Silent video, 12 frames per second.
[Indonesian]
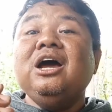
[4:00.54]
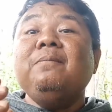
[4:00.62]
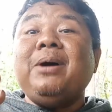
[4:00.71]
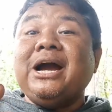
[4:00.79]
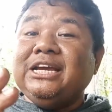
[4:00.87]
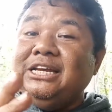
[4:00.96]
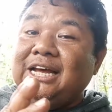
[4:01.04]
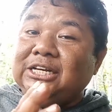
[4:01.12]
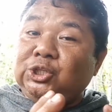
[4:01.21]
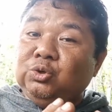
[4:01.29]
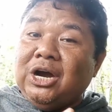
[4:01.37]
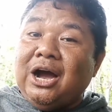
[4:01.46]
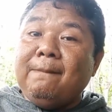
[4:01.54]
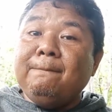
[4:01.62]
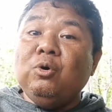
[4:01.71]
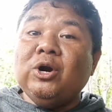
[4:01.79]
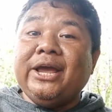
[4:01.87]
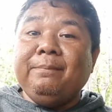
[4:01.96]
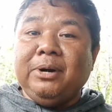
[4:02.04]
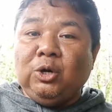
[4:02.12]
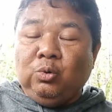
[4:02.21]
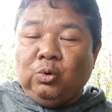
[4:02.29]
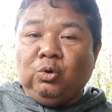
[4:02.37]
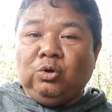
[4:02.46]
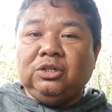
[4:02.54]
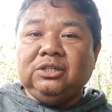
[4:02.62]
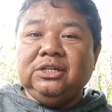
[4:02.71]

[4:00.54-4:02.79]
panggilan juga mulai menurun.